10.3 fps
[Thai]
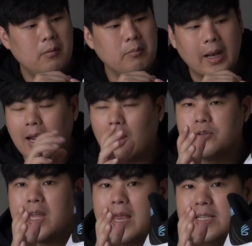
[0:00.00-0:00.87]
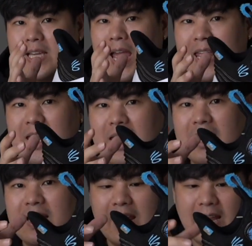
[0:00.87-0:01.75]
เหมือนเขาใส่ใจ
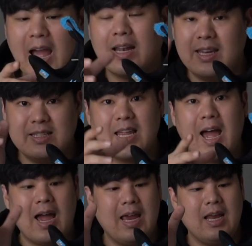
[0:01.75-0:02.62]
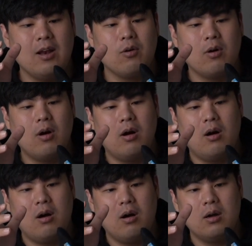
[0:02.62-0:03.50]
ในการดีไซน์ แล้วก็
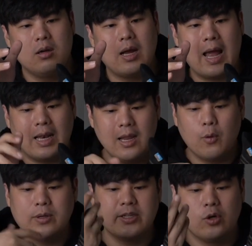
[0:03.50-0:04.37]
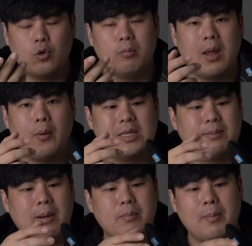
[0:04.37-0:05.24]
การเลือกวัสดุไม่ว่า
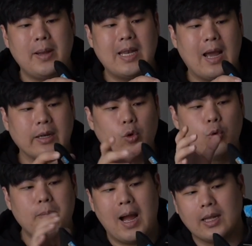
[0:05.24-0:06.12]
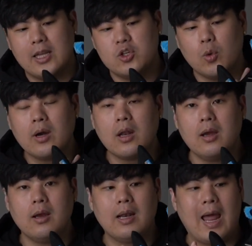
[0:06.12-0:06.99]
จะแบบมาเป็นหนังนูปักที่ช่วงค
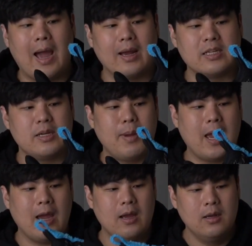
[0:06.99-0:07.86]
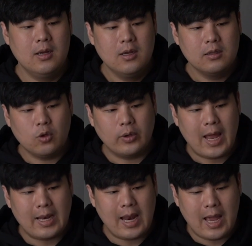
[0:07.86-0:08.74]
รึ่งหลังใช่ไหมฮะตรง
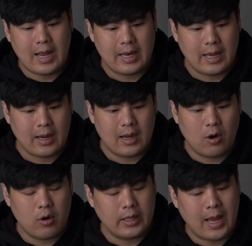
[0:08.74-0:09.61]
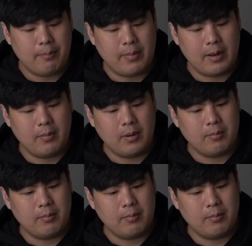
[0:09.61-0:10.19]
ด้านหน้าเนี่ยเขาก็ทำเป็นเห